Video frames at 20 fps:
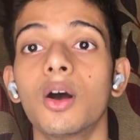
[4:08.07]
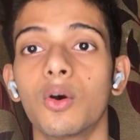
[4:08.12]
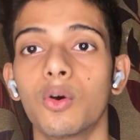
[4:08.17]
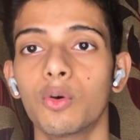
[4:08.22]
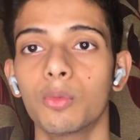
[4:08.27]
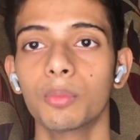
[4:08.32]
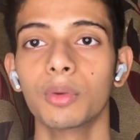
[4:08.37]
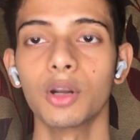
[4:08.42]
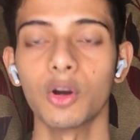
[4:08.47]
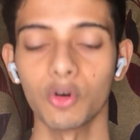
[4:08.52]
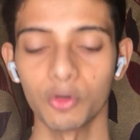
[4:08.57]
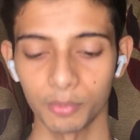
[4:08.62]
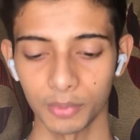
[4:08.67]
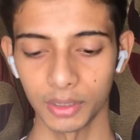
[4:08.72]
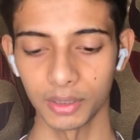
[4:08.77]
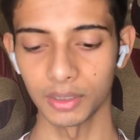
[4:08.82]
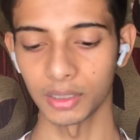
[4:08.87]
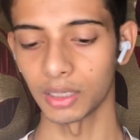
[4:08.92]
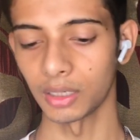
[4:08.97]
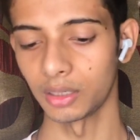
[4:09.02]
होम ग्राउंड में
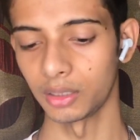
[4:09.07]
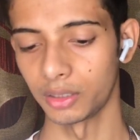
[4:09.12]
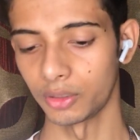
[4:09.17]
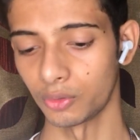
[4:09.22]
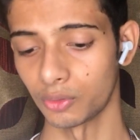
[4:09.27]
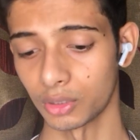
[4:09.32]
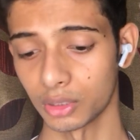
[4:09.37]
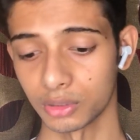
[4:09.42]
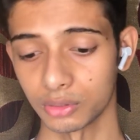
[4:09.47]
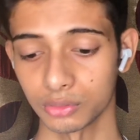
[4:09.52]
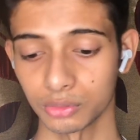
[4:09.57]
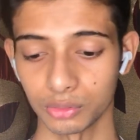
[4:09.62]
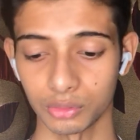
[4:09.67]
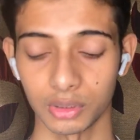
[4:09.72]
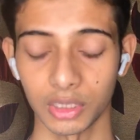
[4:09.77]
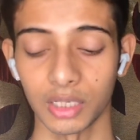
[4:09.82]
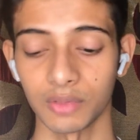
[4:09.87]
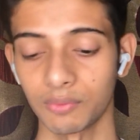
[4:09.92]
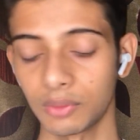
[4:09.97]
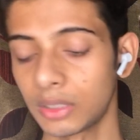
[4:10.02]
ही ट्रायल ले रहे होंगे सो
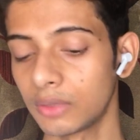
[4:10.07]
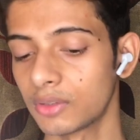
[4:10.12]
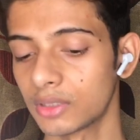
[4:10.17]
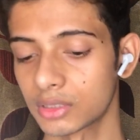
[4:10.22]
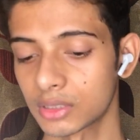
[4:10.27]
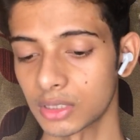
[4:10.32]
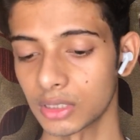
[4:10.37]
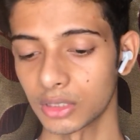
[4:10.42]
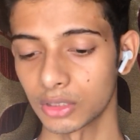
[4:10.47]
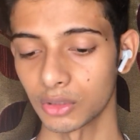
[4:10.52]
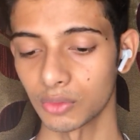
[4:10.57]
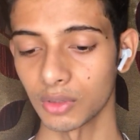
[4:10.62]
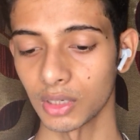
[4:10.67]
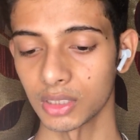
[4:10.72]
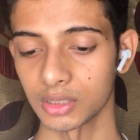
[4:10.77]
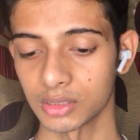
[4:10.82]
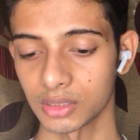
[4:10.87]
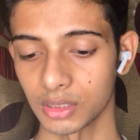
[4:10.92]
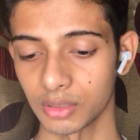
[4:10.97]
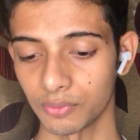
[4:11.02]
टाइम नहीं वेस्ट करते हैं
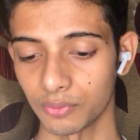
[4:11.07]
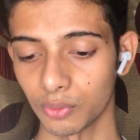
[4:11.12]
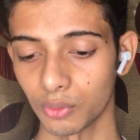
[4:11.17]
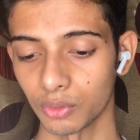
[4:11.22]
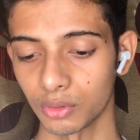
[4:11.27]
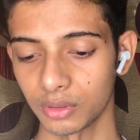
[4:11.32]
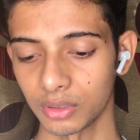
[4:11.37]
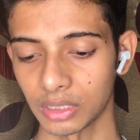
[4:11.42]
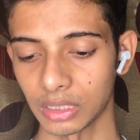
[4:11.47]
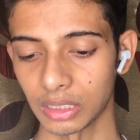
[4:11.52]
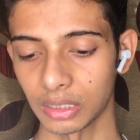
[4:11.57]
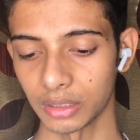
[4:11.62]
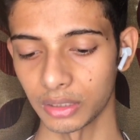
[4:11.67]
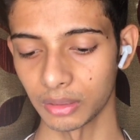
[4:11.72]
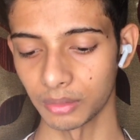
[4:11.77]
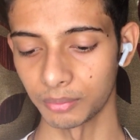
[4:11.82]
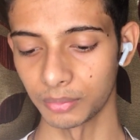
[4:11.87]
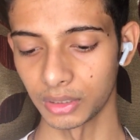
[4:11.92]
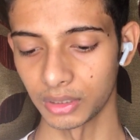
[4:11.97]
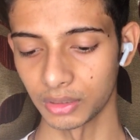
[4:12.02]
आज के फोर्थ ट्रायल के
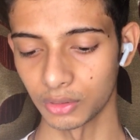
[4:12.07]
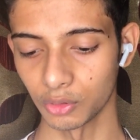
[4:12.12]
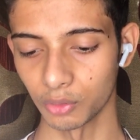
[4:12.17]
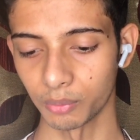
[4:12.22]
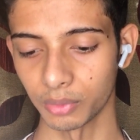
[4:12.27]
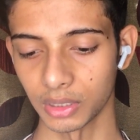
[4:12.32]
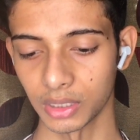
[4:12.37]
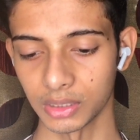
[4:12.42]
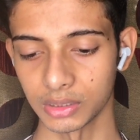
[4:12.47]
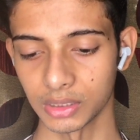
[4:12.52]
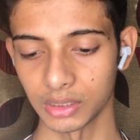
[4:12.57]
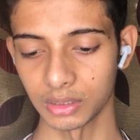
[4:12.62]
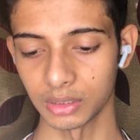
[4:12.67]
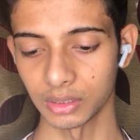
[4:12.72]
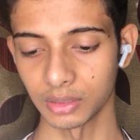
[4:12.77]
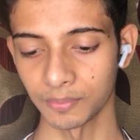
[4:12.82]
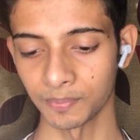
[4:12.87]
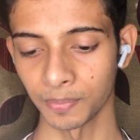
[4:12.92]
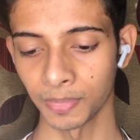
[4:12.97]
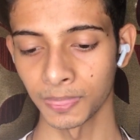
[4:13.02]
अपडेट के ऊपर आ जाते
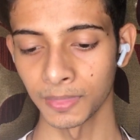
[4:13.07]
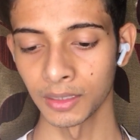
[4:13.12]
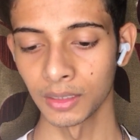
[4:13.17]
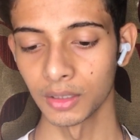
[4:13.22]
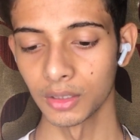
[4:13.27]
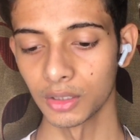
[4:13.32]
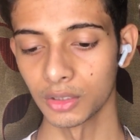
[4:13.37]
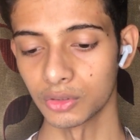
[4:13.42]
हैं